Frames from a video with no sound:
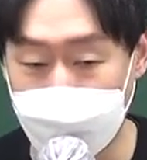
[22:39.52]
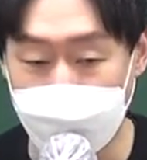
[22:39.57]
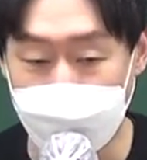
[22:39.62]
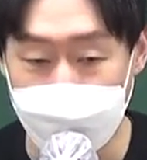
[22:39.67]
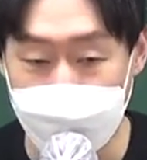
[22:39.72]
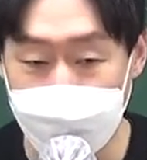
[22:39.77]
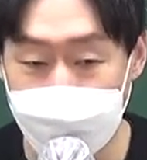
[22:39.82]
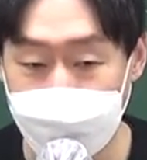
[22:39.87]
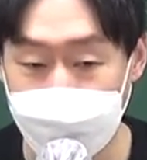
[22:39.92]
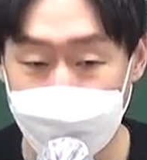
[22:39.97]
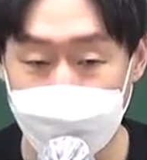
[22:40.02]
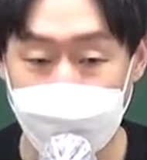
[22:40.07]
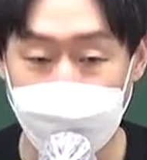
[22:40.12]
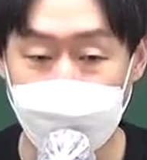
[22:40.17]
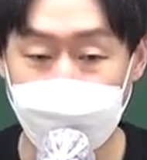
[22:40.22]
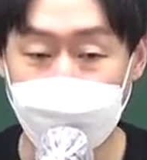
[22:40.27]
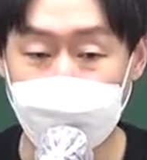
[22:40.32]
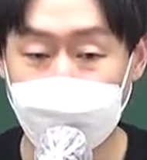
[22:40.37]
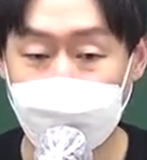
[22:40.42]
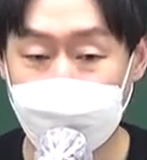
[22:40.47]
만약에
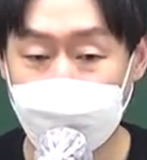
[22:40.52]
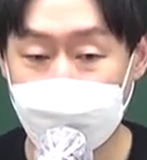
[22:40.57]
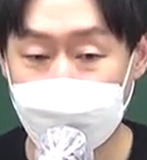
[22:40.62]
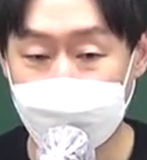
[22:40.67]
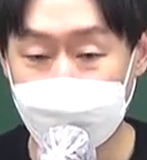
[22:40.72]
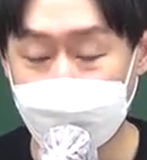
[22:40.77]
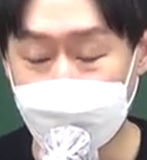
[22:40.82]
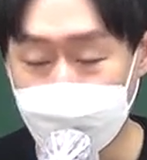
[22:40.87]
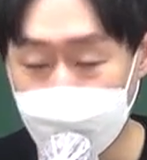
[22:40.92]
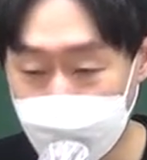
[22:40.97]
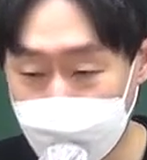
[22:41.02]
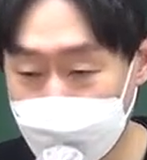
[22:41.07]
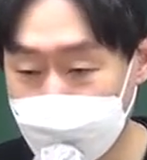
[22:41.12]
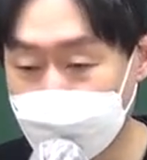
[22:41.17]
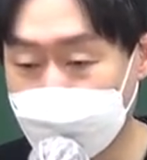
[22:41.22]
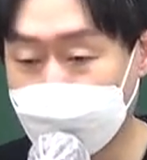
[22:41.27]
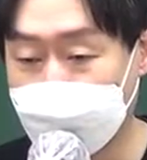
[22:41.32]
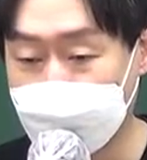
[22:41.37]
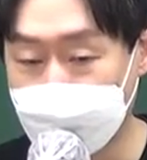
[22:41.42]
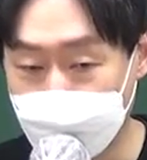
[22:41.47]
있으시다, 그러면은
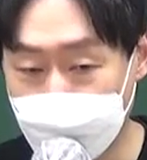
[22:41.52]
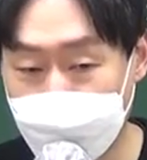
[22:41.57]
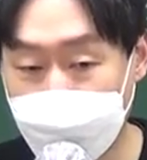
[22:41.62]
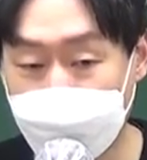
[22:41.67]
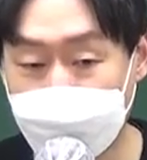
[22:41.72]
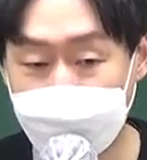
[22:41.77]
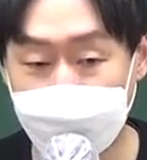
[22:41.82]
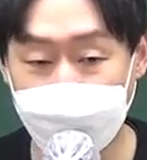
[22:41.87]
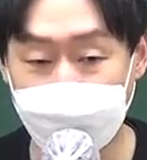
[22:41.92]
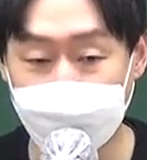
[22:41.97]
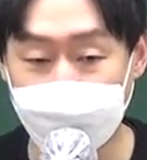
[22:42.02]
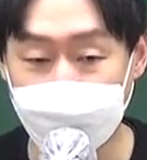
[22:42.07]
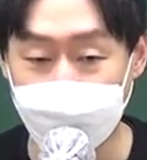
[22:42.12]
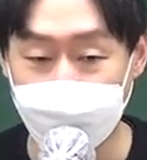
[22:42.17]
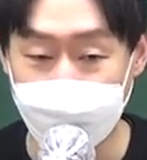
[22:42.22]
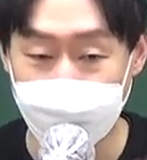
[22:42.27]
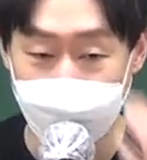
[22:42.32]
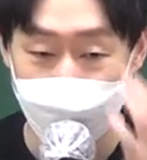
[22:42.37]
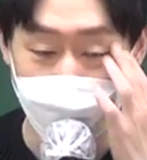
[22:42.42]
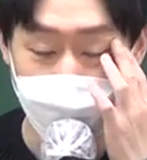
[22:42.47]
그냥 계속 사귀시고,
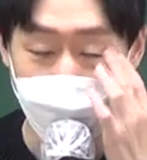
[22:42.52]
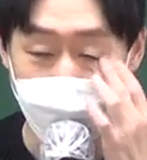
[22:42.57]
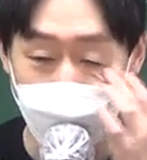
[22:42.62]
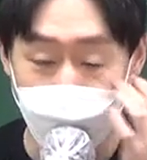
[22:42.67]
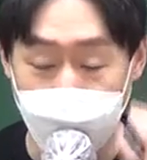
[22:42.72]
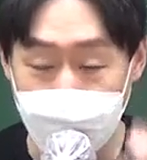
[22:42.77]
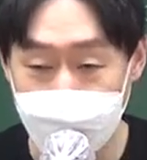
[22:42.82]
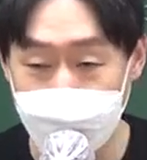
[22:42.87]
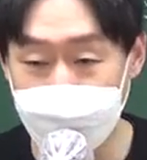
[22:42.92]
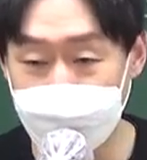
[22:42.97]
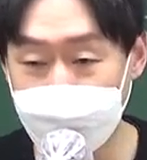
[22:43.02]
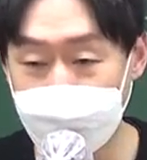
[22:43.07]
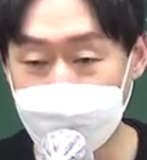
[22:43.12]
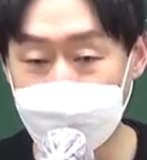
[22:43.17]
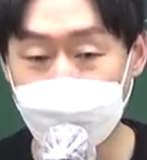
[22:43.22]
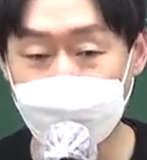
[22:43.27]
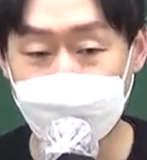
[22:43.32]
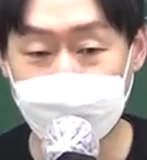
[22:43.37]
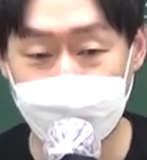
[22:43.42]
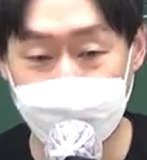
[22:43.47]
없는데
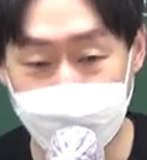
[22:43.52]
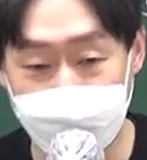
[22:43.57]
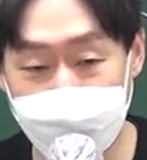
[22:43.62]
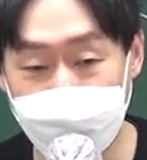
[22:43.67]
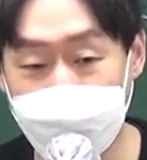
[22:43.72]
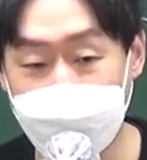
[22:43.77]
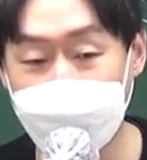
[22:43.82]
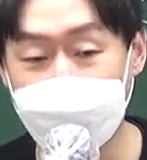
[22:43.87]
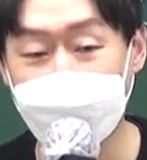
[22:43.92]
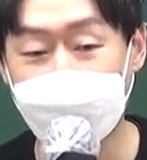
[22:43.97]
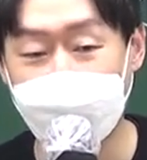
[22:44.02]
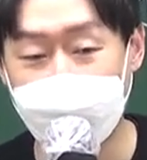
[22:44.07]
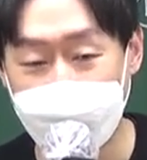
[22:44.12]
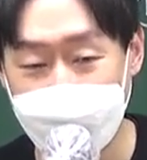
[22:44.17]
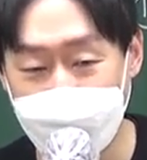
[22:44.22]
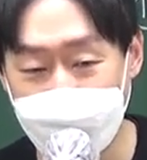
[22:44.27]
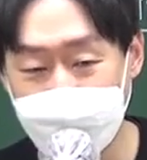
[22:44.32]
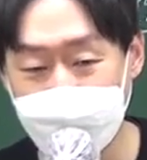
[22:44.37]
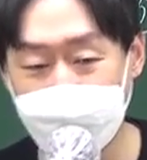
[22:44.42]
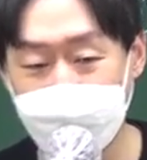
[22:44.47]
막 굳이 이렇게
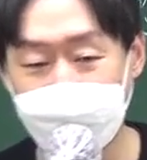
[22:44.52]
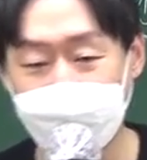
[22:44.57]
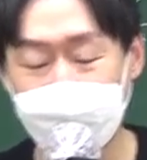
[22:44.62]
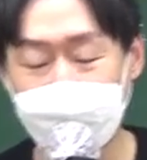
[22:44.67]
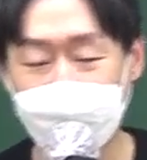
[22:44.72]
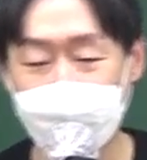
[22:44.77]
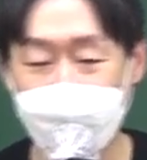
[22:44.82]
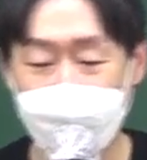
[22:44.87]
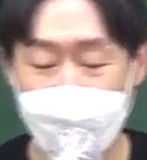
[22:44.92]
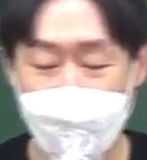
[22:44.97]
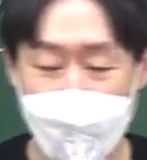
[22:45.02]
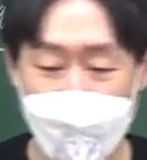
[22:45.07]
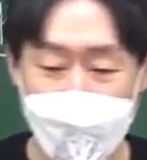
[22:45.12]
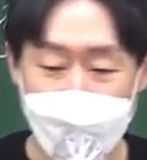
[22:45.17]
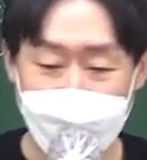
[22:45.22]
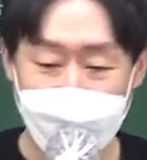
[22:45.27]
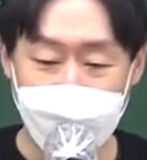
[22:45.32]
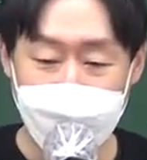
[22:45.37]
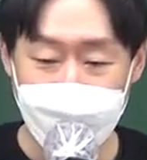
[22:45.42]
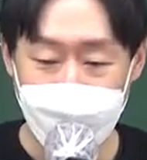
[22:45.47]
하실 필요 없고,
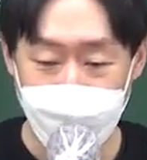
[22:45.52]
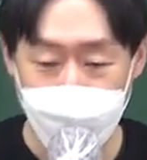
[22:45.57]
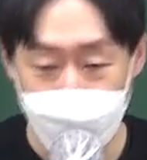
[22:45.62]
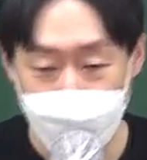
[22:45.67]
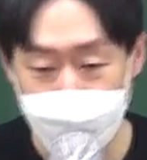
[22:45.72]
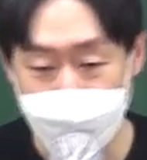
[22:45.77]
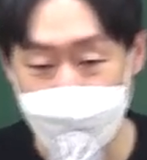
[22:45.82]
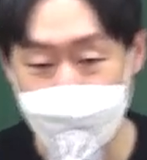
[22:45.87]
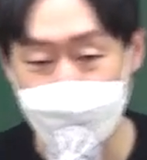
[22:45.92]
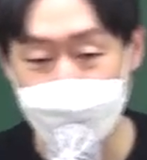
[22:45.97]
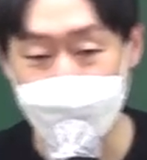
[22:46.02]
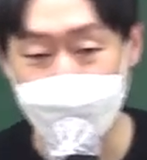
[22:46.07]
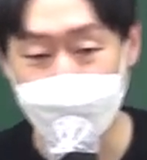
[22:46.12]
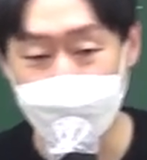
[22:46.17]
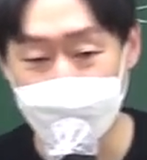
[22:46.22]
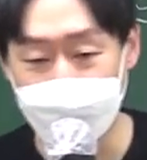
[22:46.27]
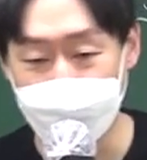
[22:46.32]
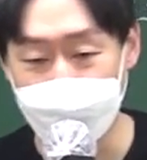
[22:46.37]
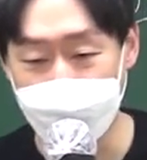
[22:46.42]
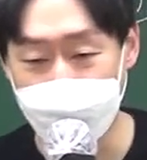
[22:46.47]
나 이제 공부할 거야,
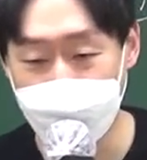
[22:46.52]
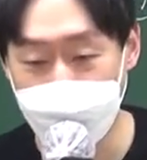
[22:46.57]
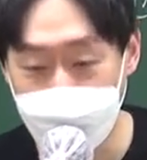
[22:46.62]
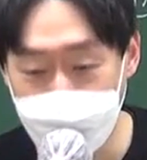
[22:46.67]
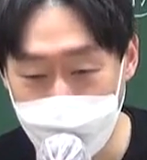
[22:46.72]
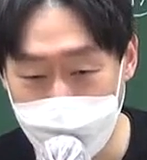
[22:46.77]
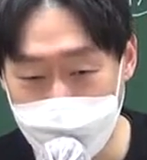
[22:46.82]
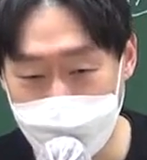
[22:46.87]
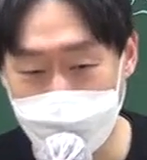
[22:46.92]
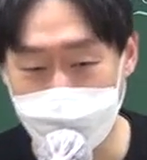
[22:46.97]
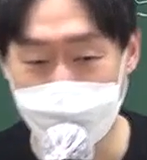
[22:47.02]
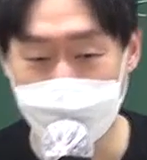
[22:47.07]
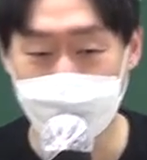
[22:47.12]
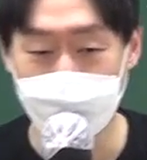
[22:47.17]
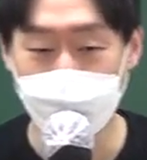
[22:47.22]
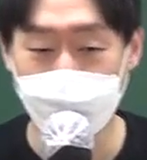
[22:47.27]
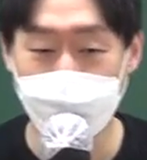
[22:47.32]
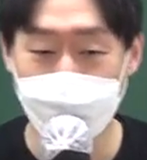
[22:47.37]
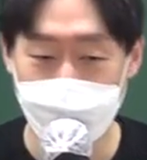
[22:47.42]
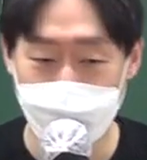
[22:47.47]
나 이제 헤어져야지,
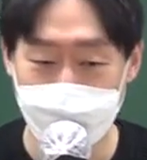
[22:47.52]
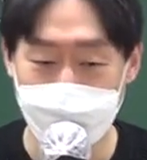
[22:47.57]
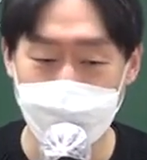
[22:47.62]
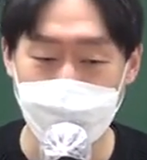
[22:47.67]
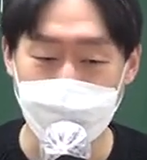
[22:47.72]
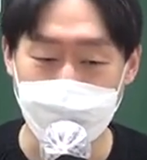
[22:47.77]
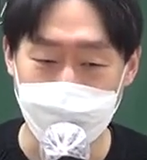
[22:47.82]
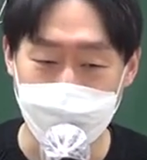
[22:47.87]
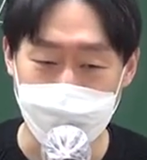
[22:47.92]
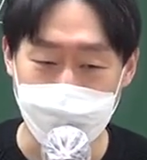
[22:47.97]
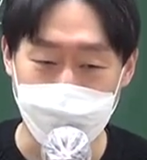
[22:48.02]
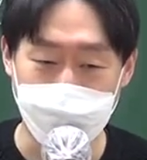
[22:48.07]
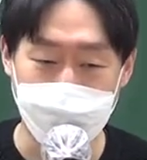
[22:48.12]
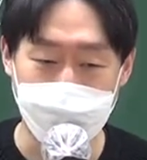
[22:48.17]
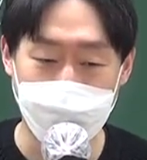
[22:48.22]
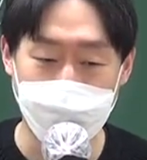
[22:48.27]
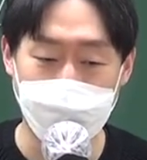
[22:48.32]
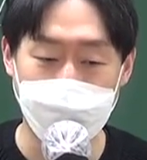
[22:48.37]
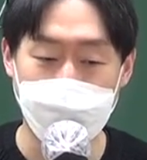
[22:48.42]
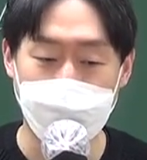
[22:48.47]
뭐 그러실 필요 없습니다.
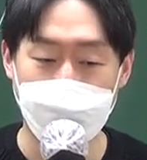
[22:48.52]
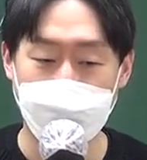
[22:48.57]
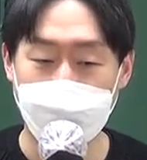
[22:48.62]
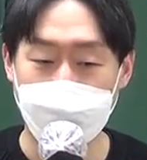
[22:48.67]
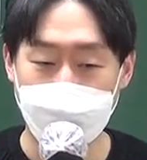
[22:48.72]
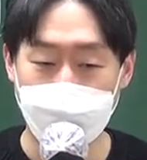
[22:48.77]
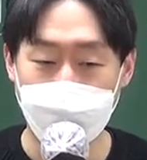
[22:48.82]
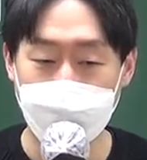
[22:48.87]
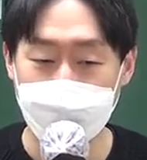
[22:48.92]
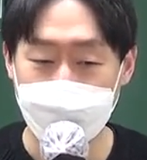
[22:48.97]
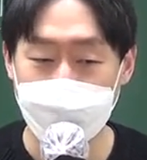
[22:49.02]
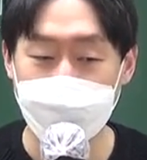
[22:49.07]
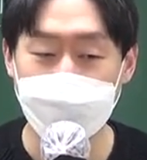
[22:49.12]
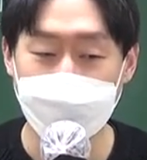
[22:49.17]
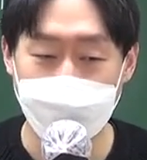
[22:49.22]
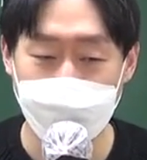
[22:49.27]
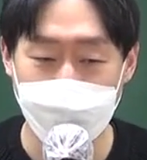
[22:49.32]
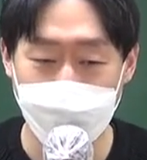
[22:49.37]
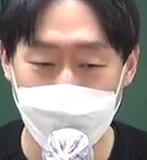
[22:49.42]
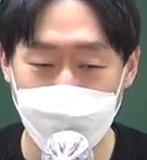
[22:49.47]
그냥 현재
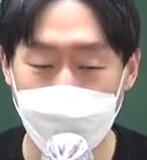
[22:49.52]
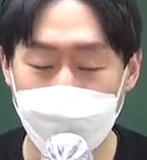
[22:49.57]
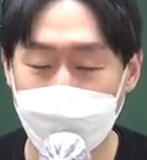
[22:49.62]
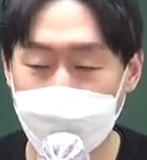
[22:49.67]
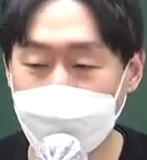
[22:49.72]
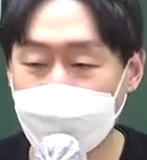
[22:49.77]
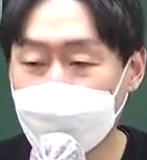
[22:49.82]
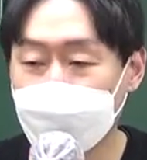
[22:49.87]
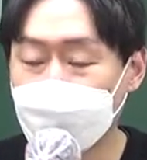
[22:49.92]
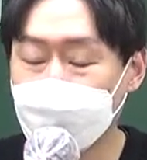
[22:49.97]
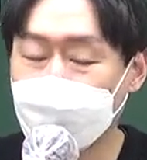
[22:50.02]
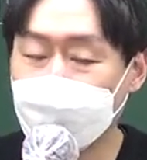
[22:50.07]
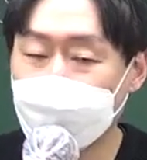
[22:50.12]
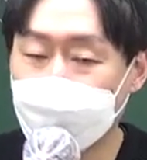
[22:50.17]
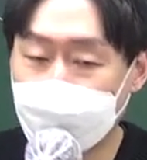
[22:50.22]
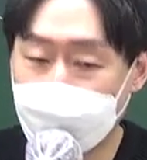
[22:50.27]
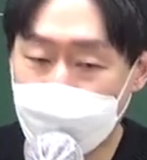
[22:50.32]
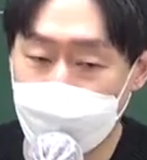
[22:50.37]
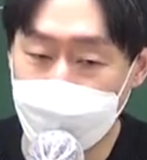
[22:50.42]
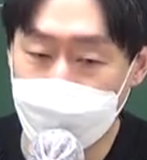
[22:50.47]
상태를 최대한 유지를